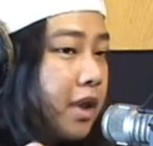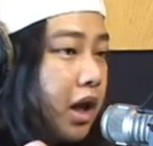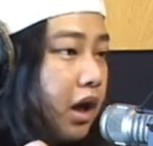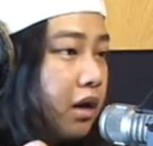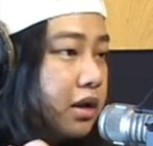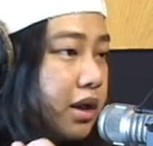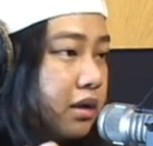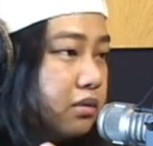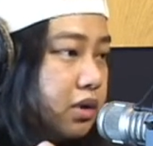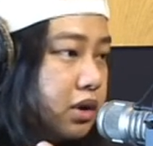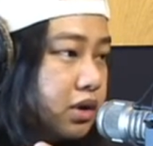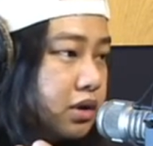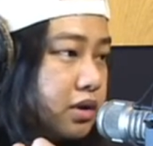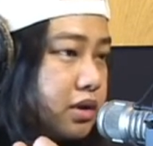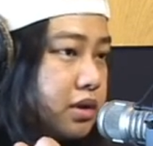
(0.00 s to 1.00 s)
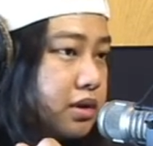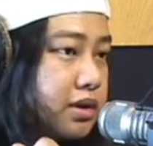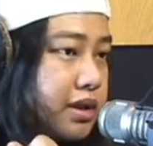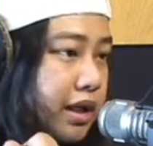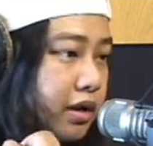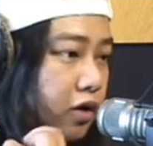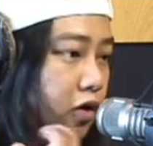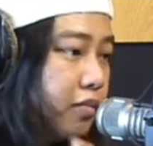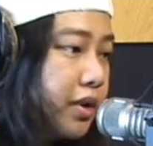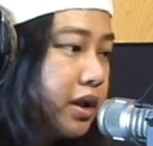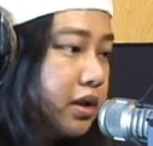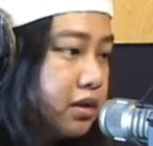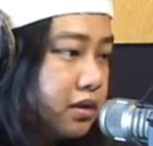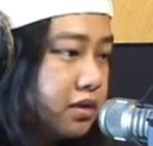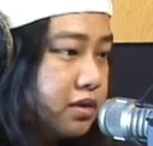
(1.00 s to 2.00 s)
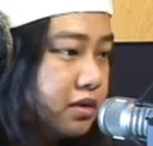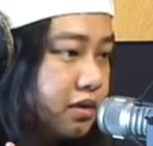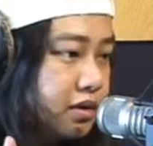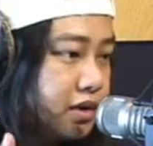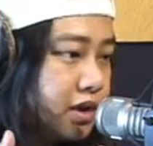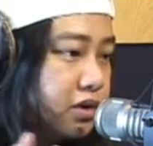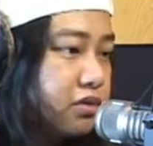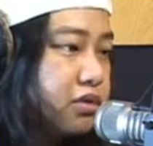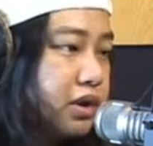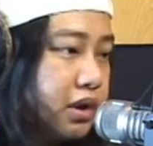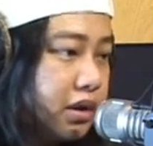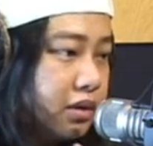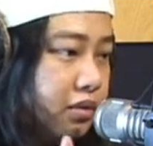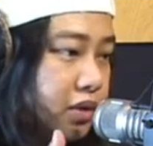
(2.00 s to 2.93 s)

啊，让我在后面进入了